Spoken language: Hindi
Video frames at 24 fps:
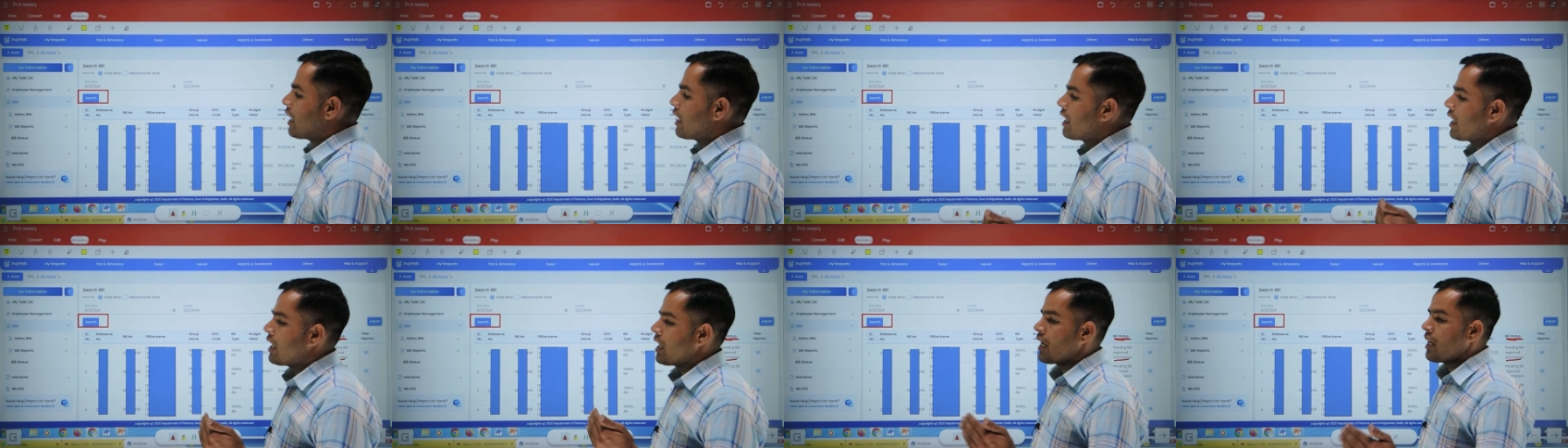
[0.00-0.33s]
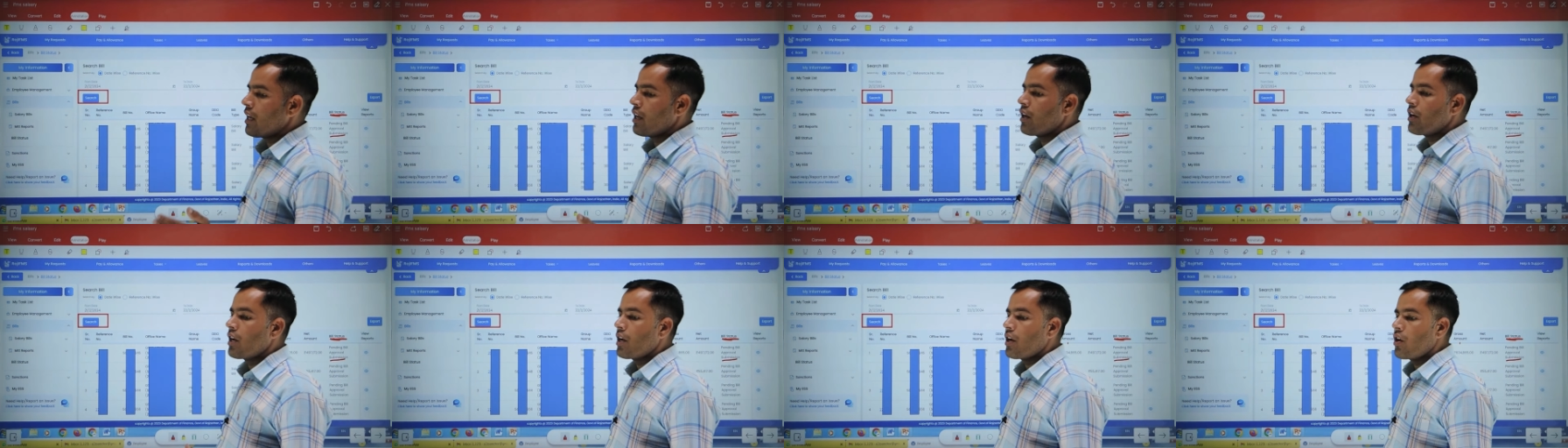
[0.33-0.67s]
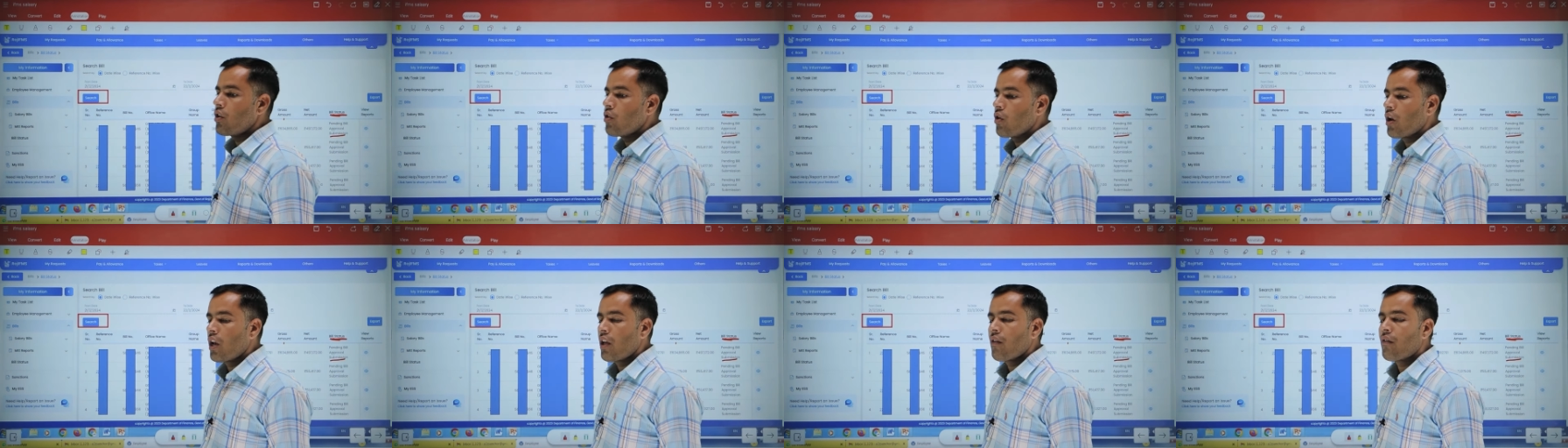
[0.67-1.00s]
के लिए यानी
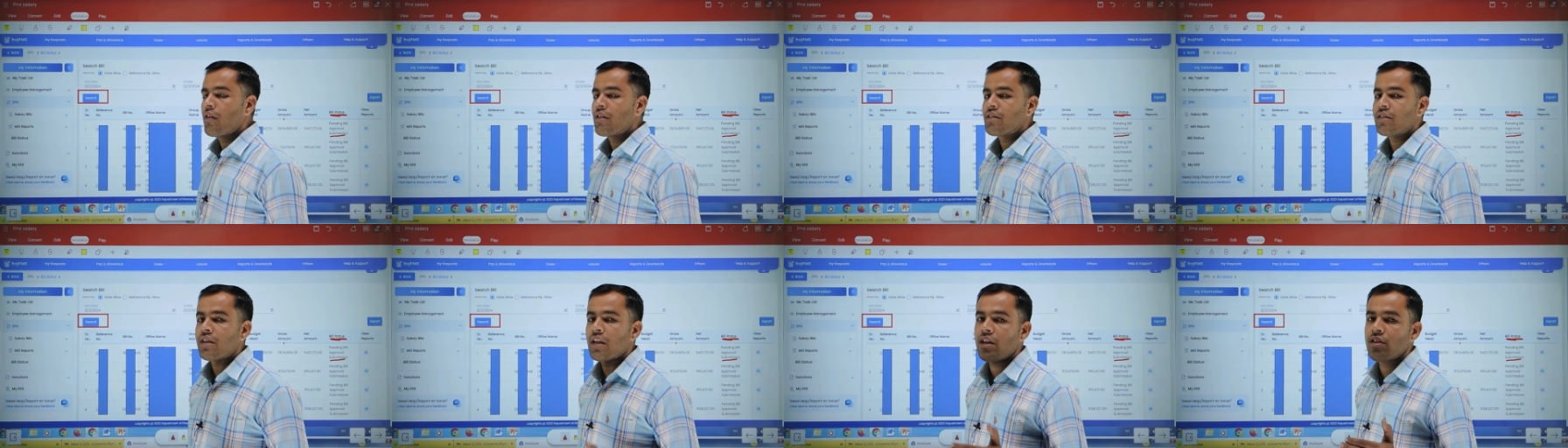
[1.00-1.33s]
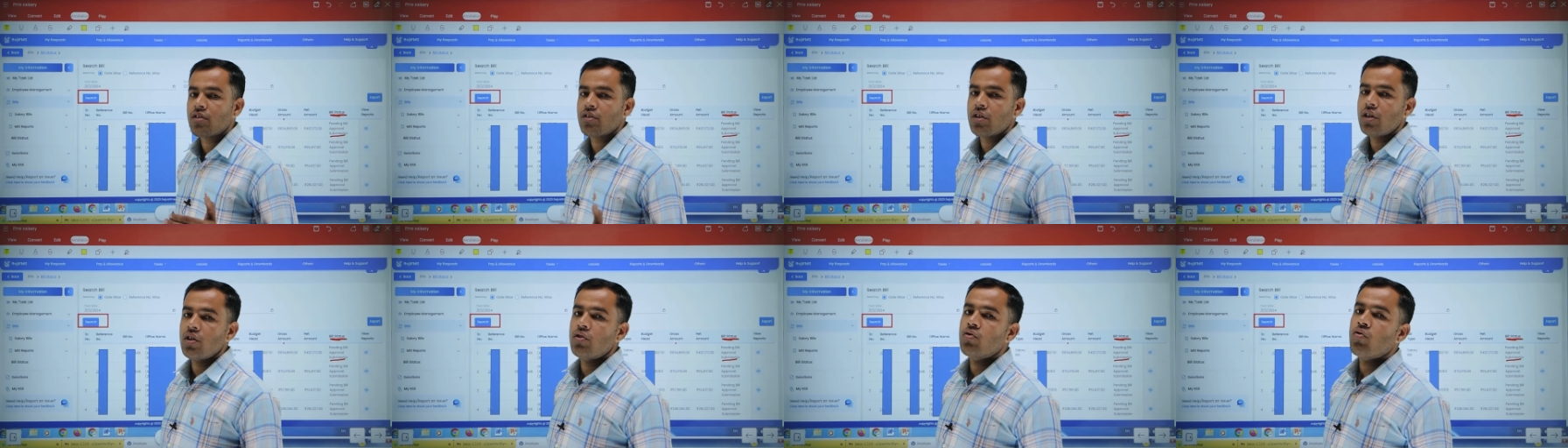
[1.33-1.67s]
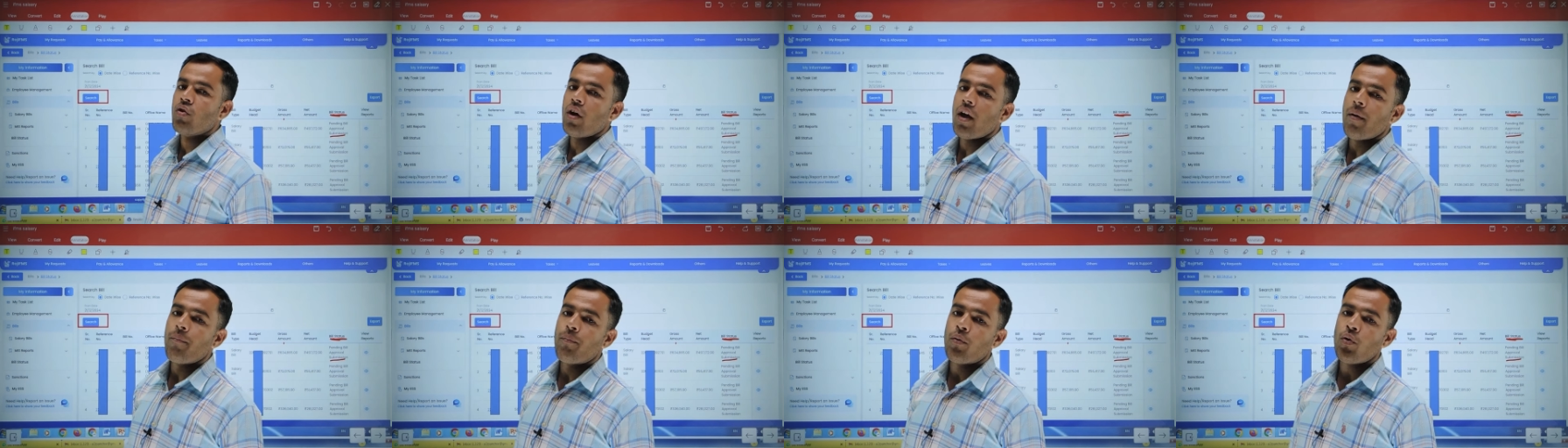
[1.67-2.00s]
डीडीओ लेवल से इस चीज
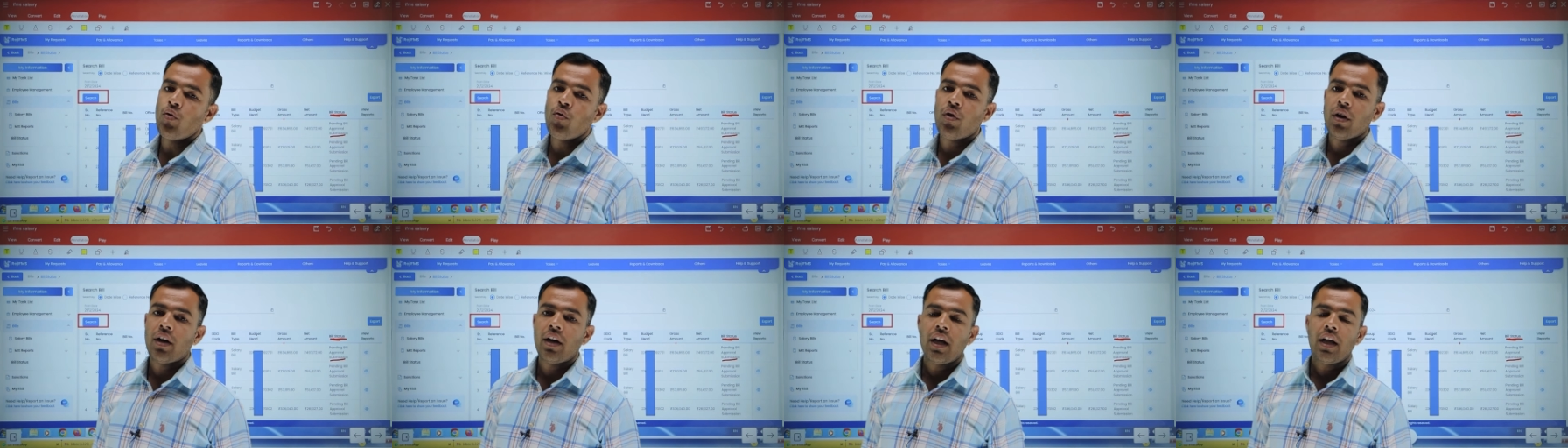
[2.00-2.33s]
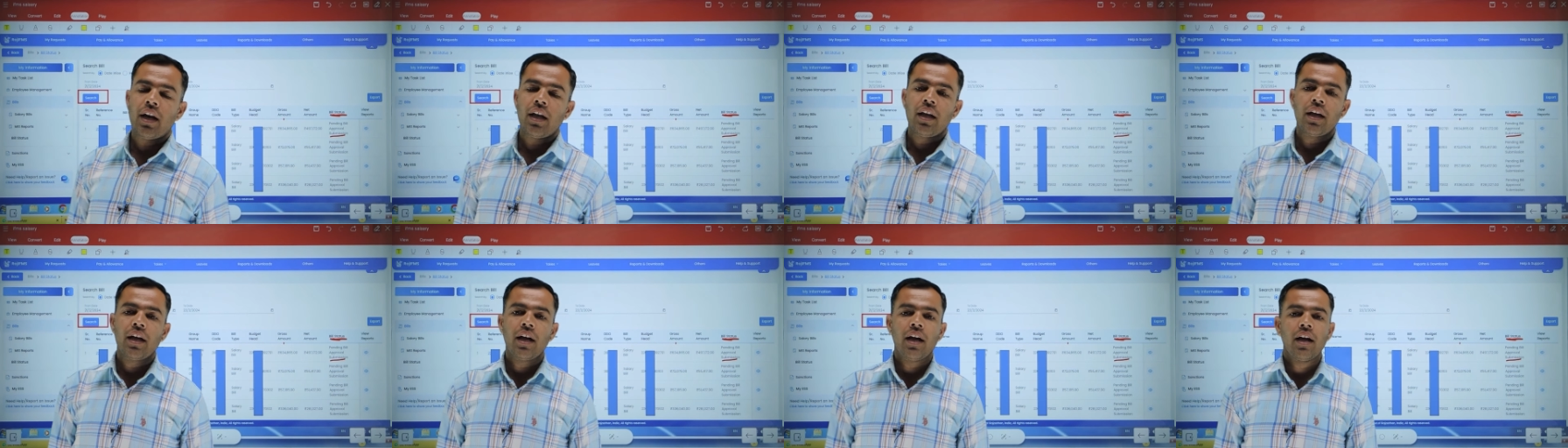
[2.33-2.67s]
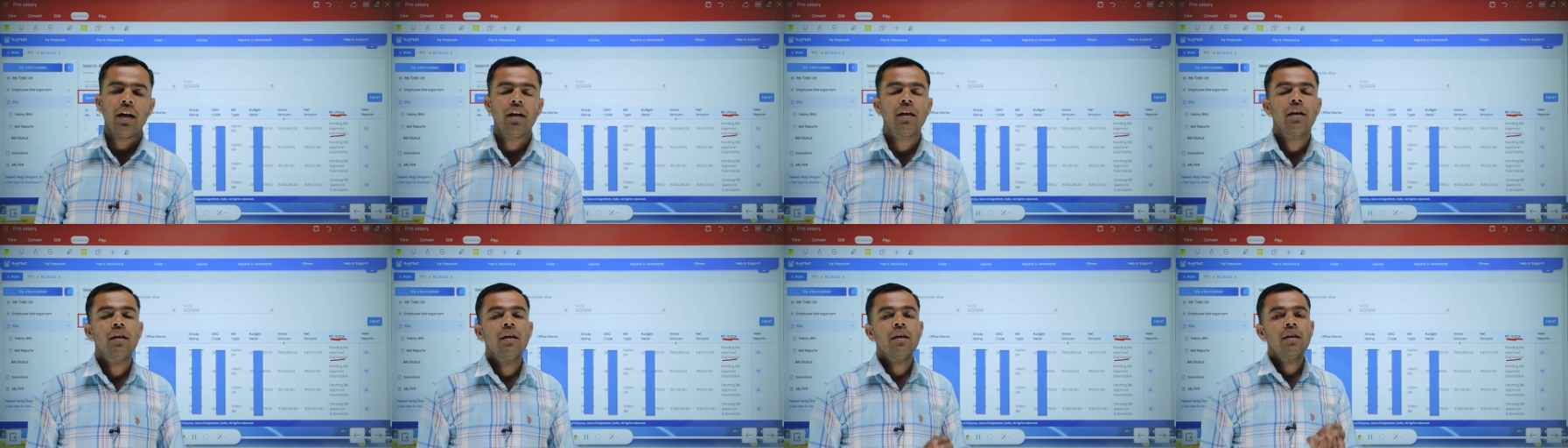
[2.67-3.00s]
को अप्रूव करना रहेगा